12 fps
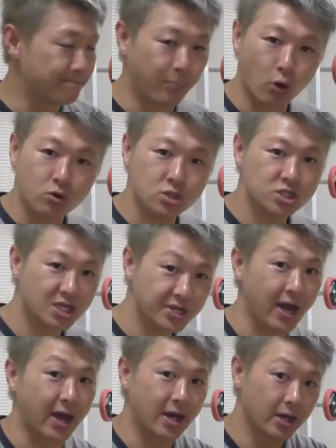ボックスが
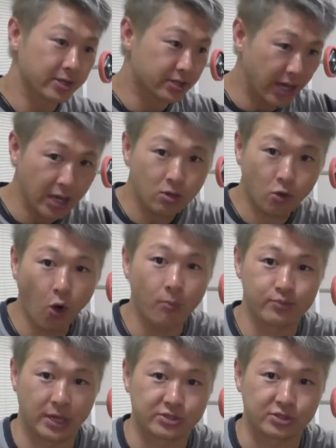ね、結構
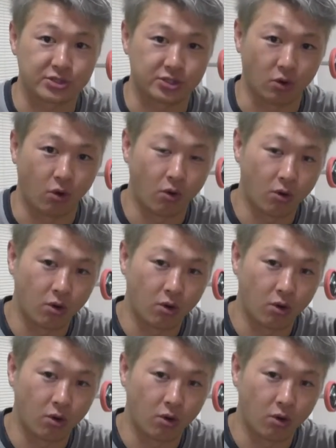分厚いんですよ。